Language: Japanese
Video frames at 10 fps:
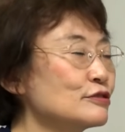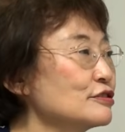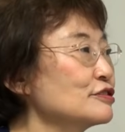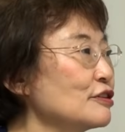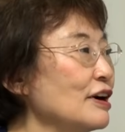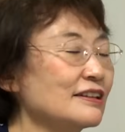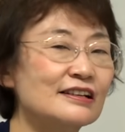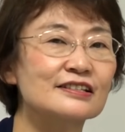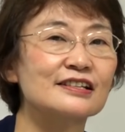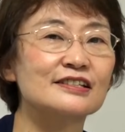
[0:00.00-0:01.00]
うすると
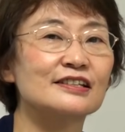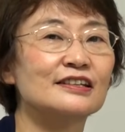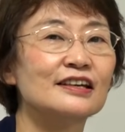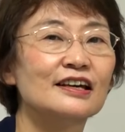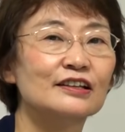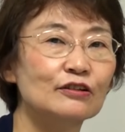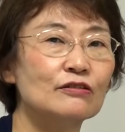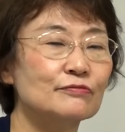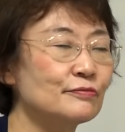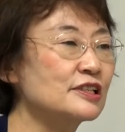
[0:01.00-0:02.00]
私たち
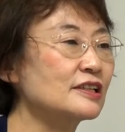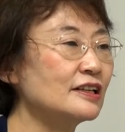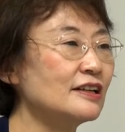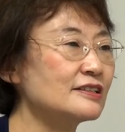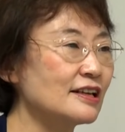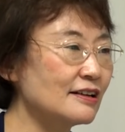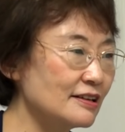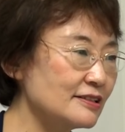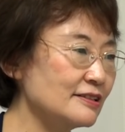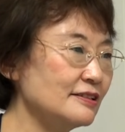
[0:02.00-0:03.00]
の身近な生
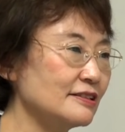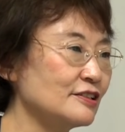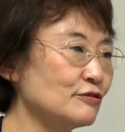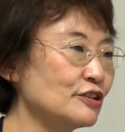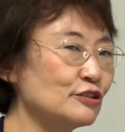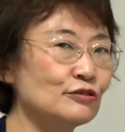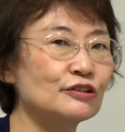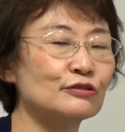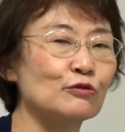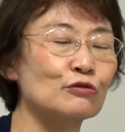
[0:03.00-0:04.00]
活一人一
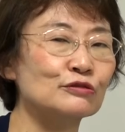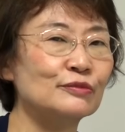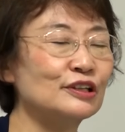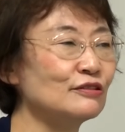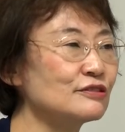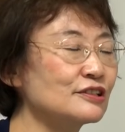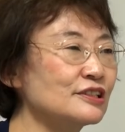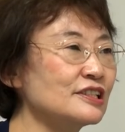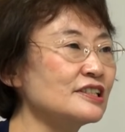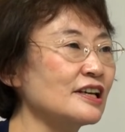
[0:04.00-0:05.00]
人の国民の
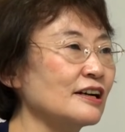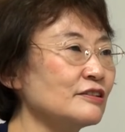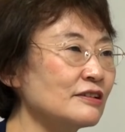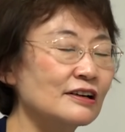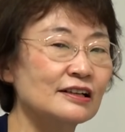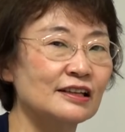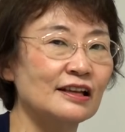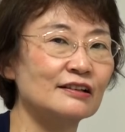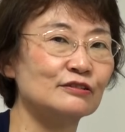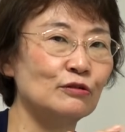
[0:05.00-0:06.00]
人生が豊かに
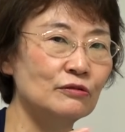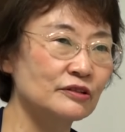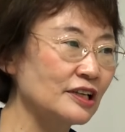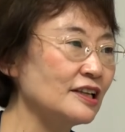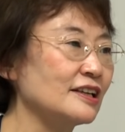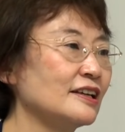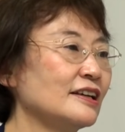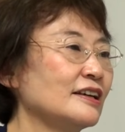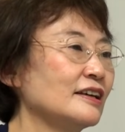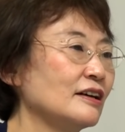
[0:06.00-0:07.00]
なる方に、
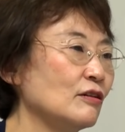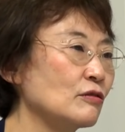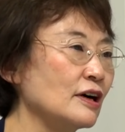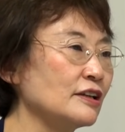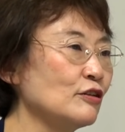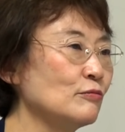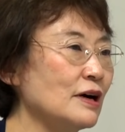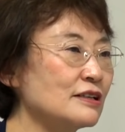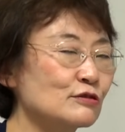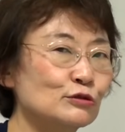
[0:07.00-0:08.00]
うんお金を
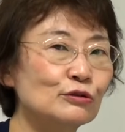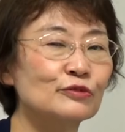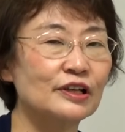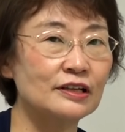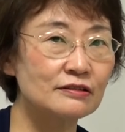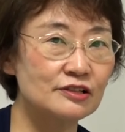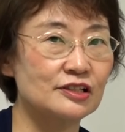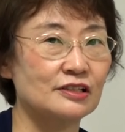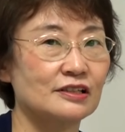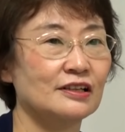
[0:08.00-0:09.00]
回すこともできる
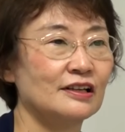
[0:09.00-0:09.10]
し